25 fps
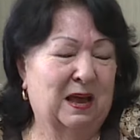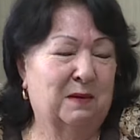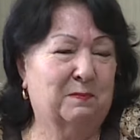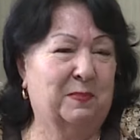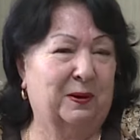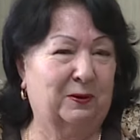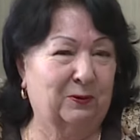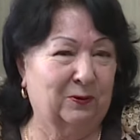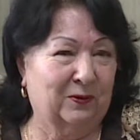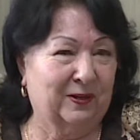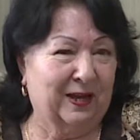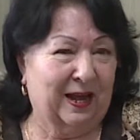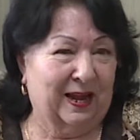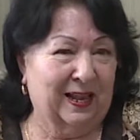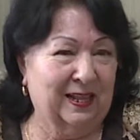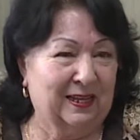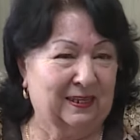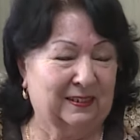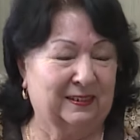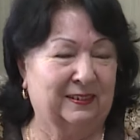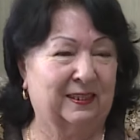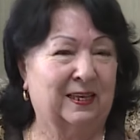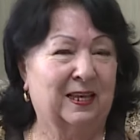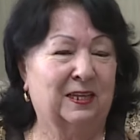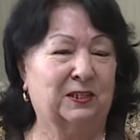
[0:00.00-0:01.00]

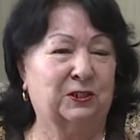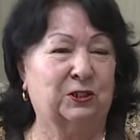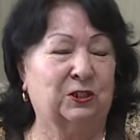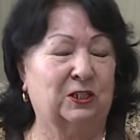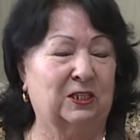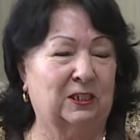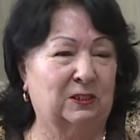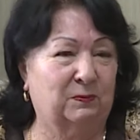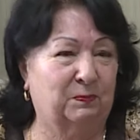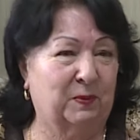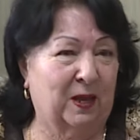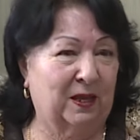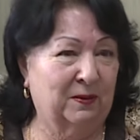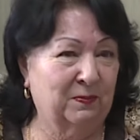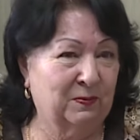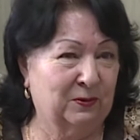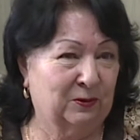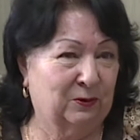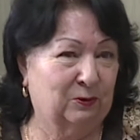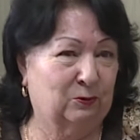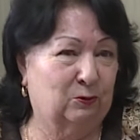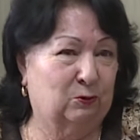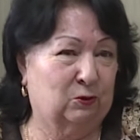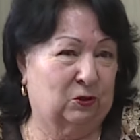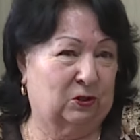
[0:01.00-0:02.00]
Поругались, через пять
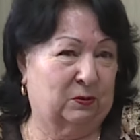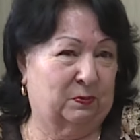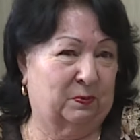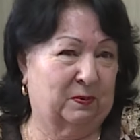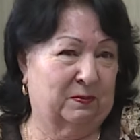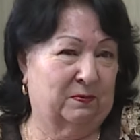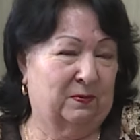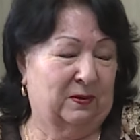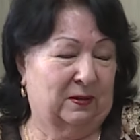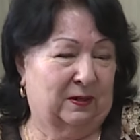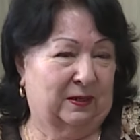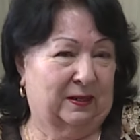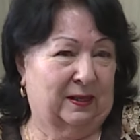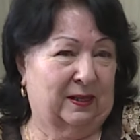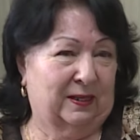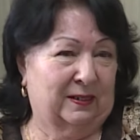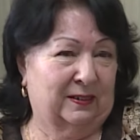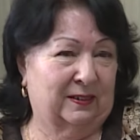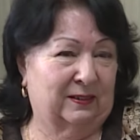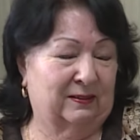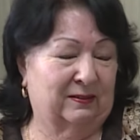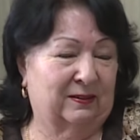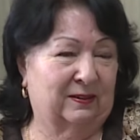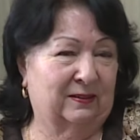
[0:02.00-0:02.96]
минут уже помирились.